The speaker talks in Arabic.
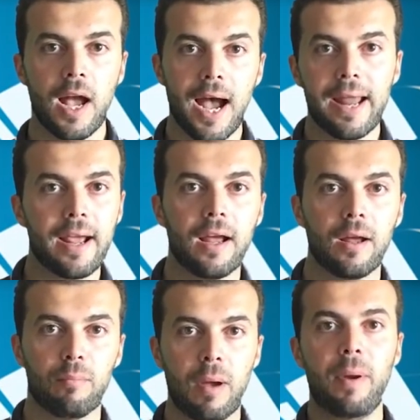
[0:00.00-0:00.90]
انا
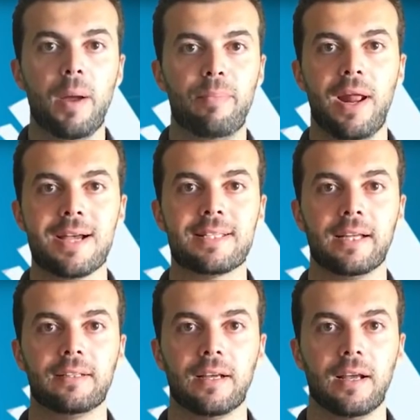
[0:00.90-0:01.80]
ما بحب
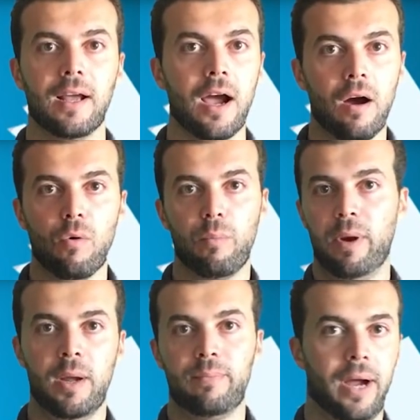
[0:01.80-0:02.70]
الاسد او
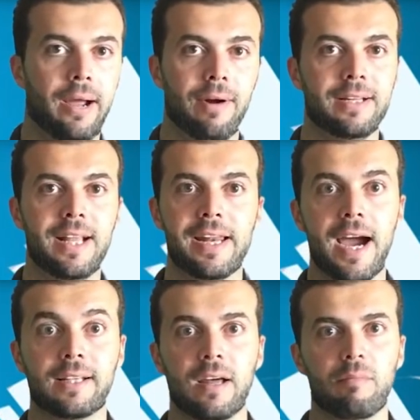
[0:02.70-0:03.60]
بحب حيوان تاني
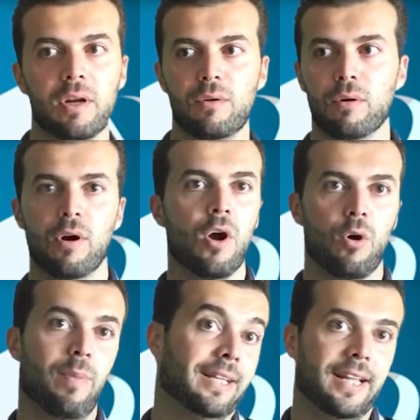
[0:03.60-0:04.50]
اكثر منه
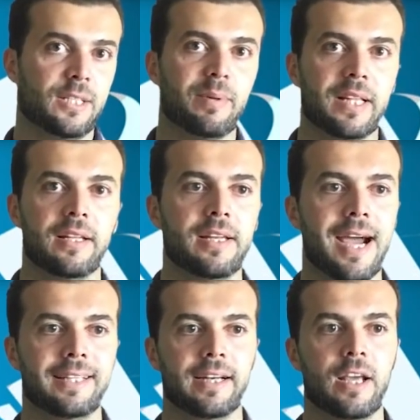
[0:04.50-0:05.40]
وبعض الناس بتناديني
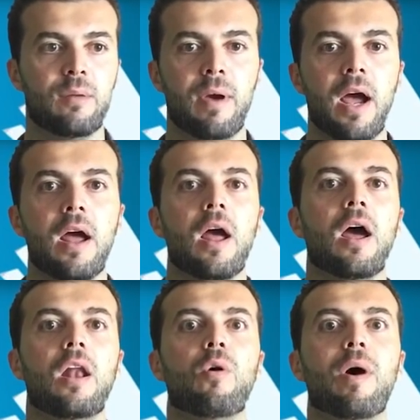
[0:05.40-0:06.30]
هذه الكلمه
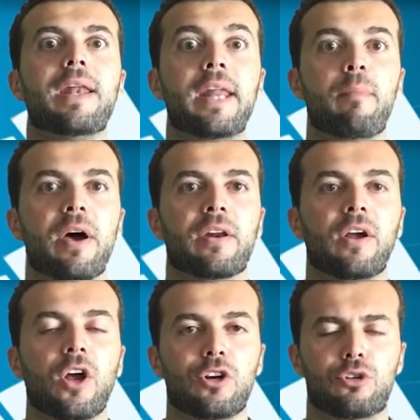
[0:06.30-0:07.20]
اللي هو النمر
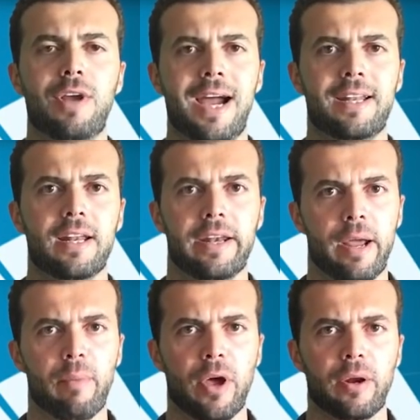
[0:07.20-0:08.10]
شو يعني
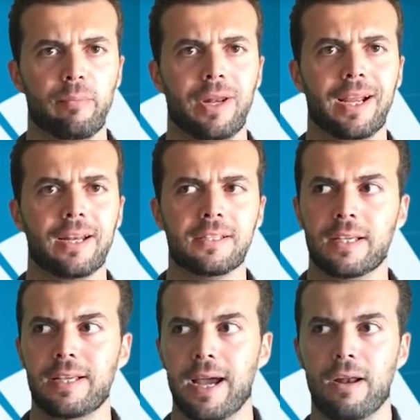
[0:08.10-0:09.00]
النمر
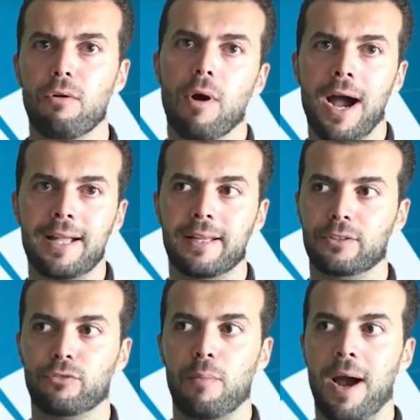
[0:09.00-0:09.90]
بالانجليزيه اللي هو هذا
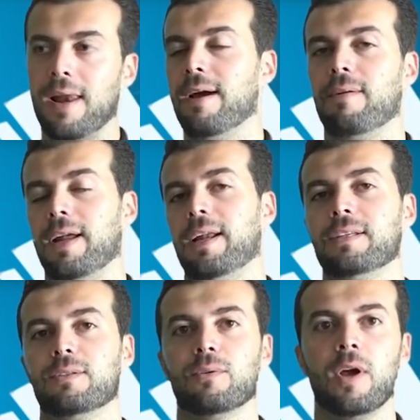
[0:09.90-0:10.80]
شوفوا محلى ولا
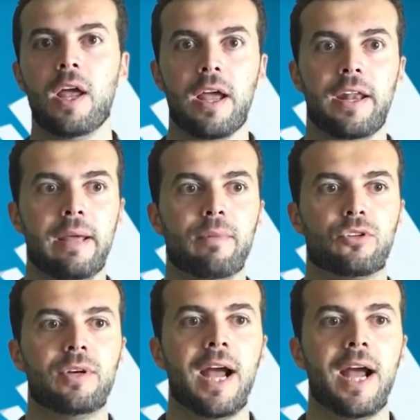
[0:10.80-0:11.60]
الزه النمر شو